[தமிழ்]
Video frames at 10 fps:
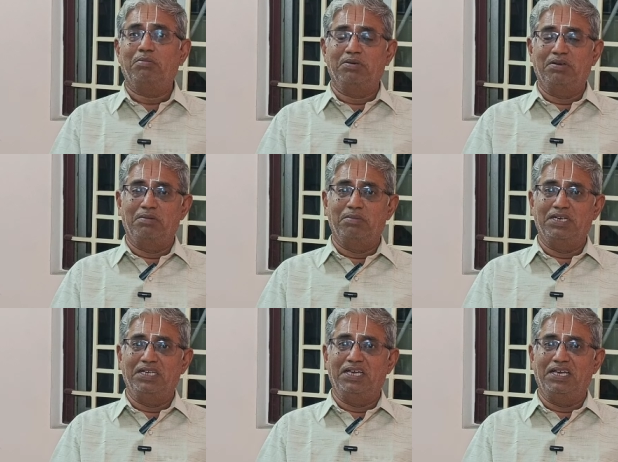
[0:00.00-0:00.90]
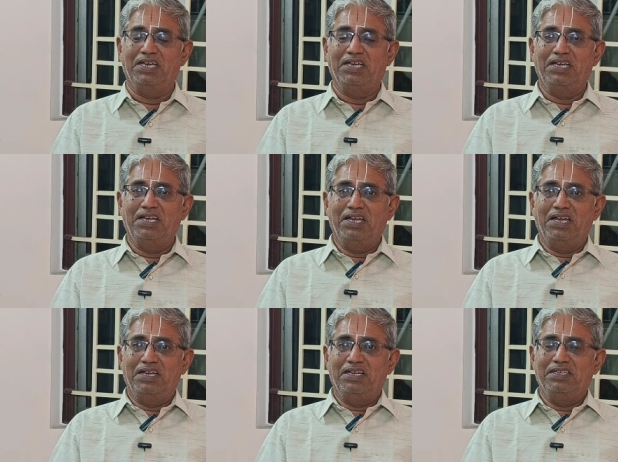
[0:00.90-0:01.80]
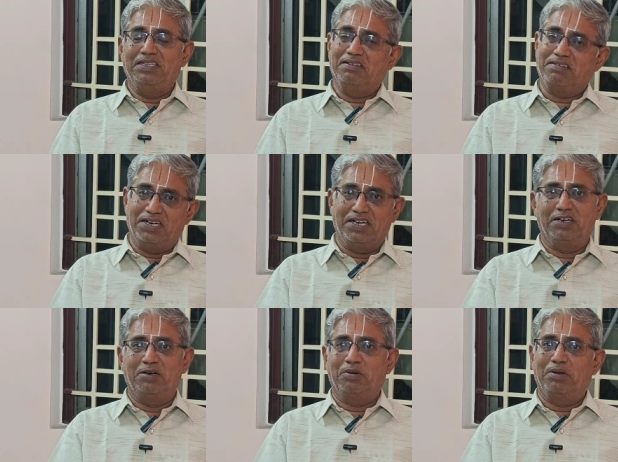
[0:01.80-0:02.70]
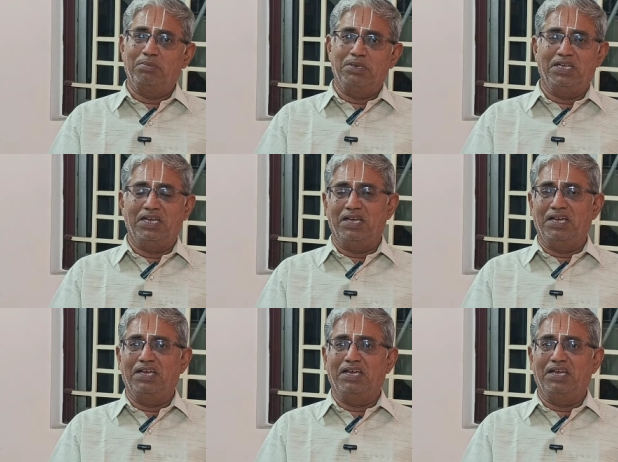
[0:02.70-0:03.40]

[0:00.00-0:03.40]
சண்டை போட்டுக்கிற மாதிரியே இந்த சண்டைகள் கூட பெரிய